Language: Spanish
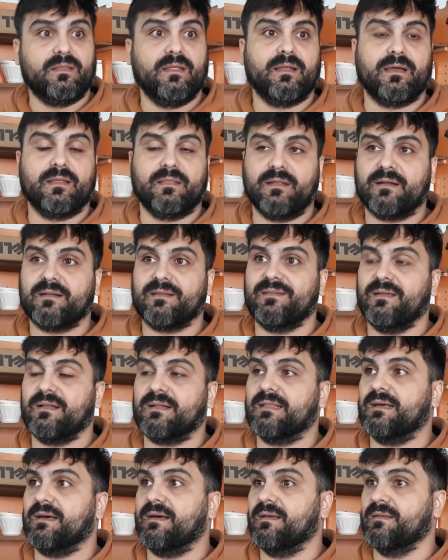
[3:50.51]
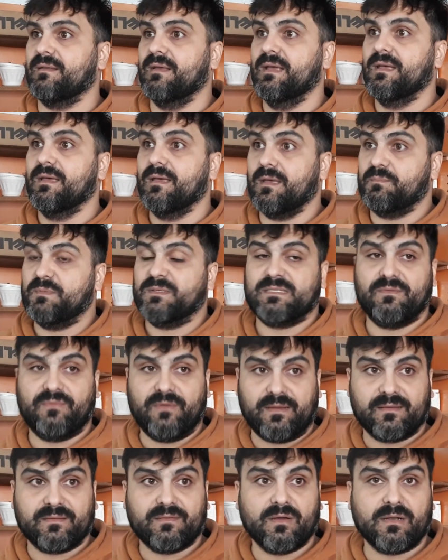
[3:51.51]
tiene que tener ciertas
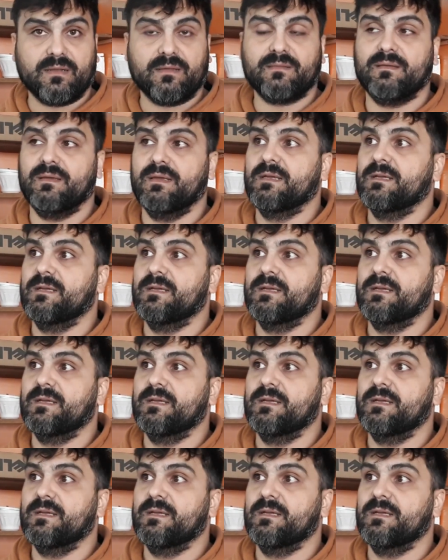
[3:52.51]
especificaciones,